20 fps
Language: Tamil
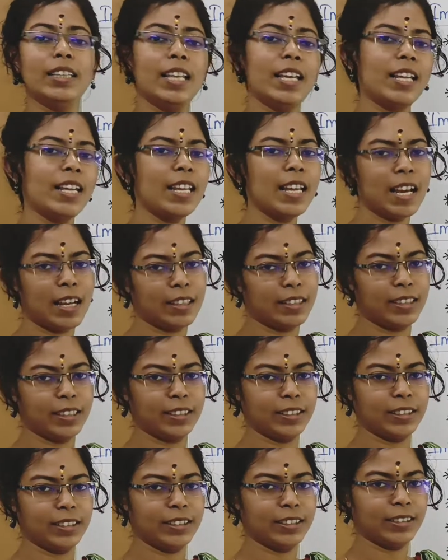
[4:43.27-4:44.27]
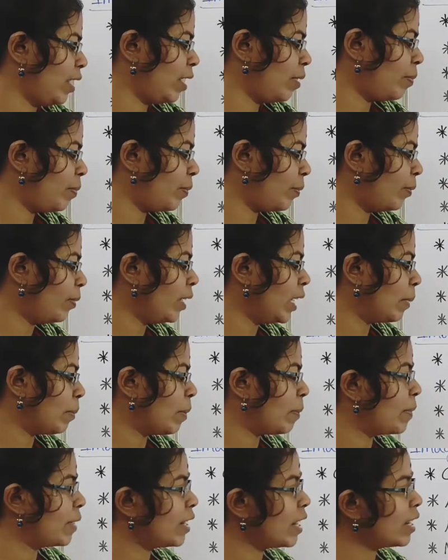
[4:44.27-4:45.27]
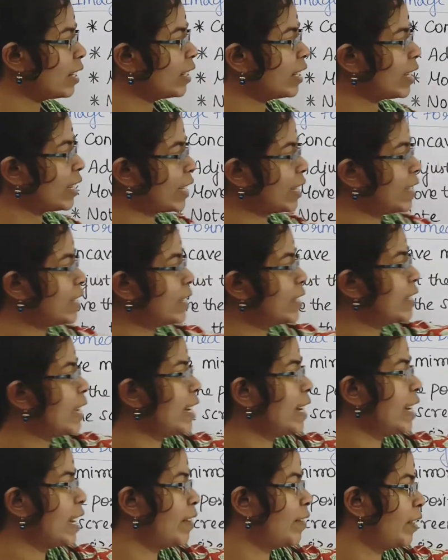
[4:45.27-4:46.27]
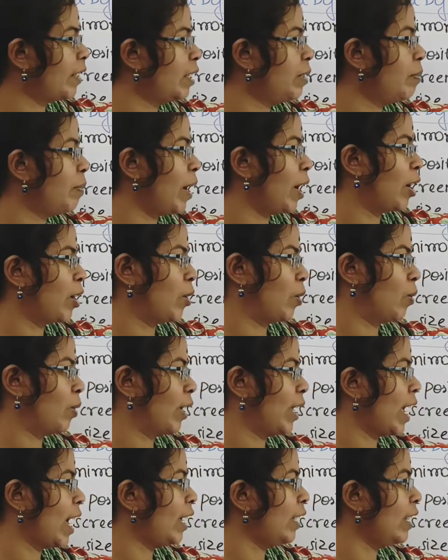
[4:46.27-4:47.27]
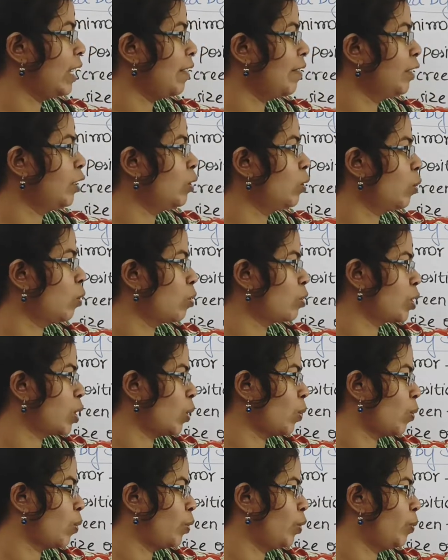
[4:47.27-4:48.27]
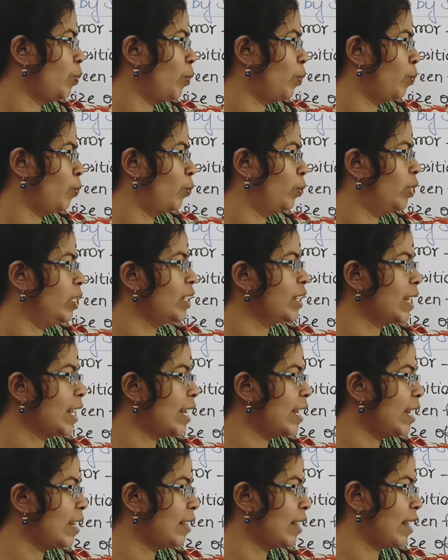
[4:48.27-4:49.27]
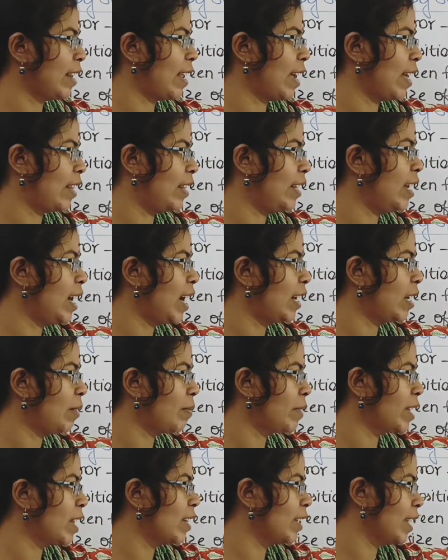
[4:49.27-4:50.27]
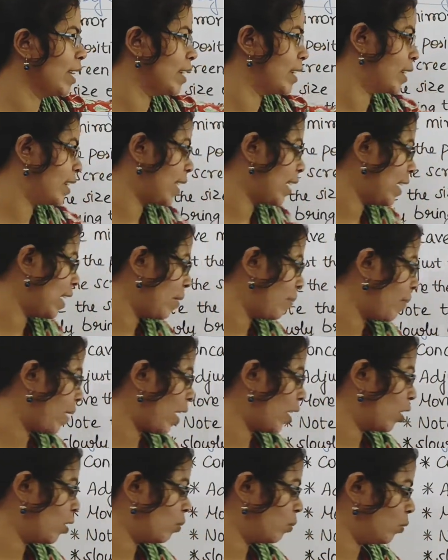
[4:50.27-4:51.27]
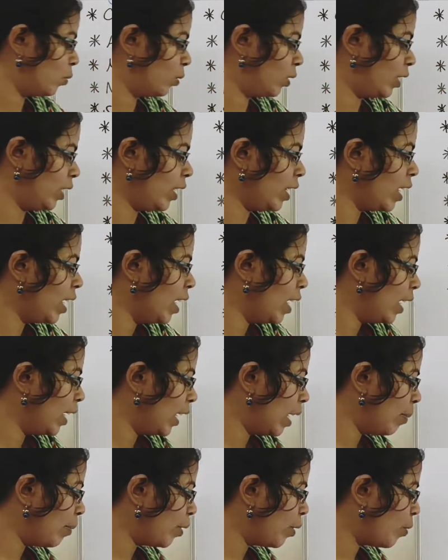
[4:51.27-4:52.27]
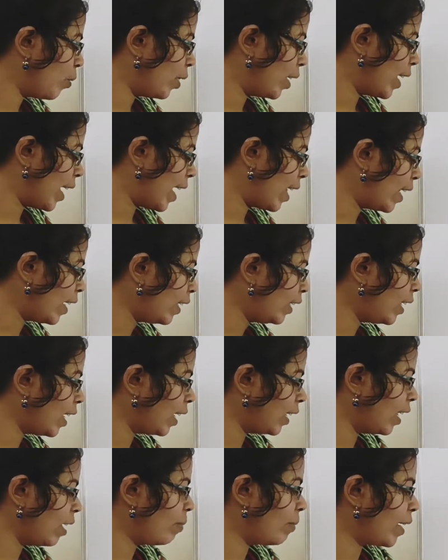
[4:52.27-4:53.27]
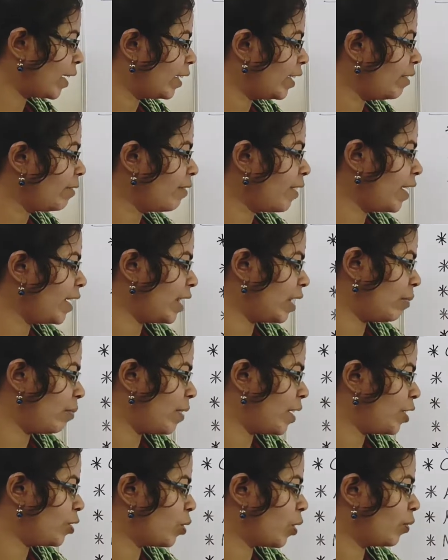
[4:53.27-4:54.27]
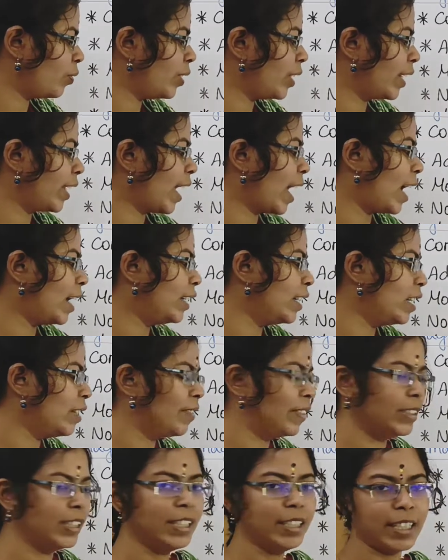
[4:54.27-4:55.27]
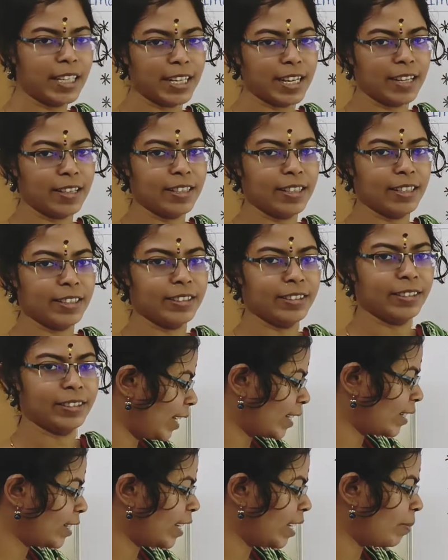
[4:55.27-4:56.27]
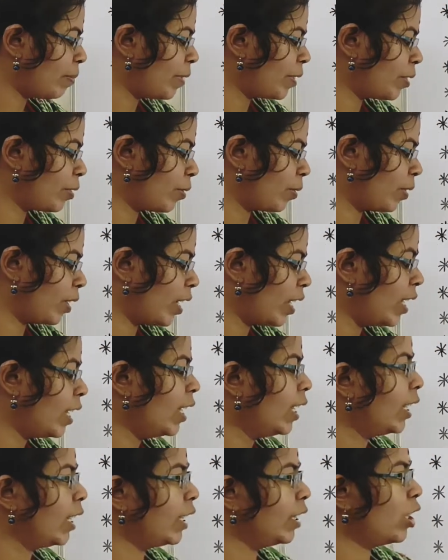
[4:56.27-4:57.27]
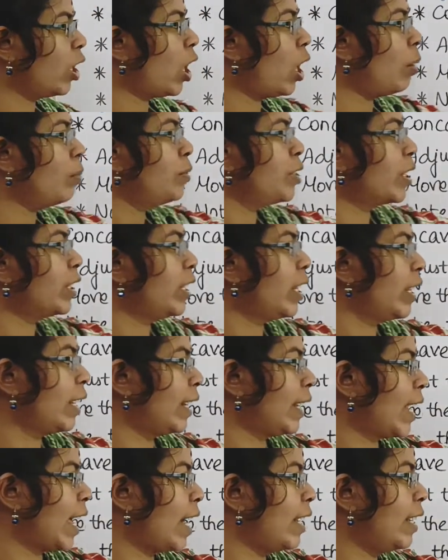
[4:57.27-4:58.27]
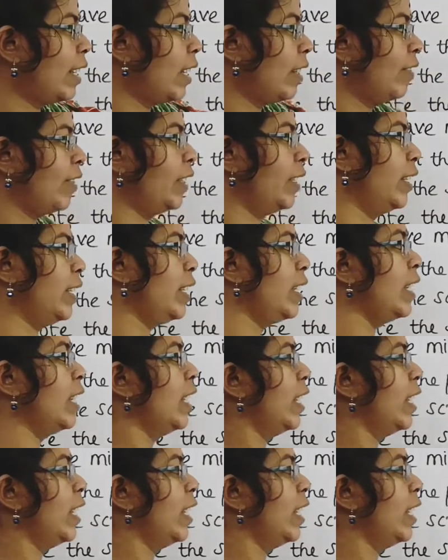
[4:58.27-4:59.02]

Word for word: தெரியாது இப்போது நம்ம மிரருக்கு இன்சைடில் வந்து பார்க்குறோம் கேண்டிலை வந்து க்ளோஸராக கொண்டு போகும்போது ஸ்க்ரீனில் தெரியாது ஆனால் மிரருக்கு இன்சைடில் பார்க்கும்போது நமக்கு ஒரு எரெக்டான மெக்னிஃபைடு இமேஜ் ஆஃப் த கேண்டில் வந்து தெரியுது நெக்ஸ்ட் என்ன பண்ணுறோன்னா இந்த ஆப்ஜெக்டான கேண்டிலை வந்து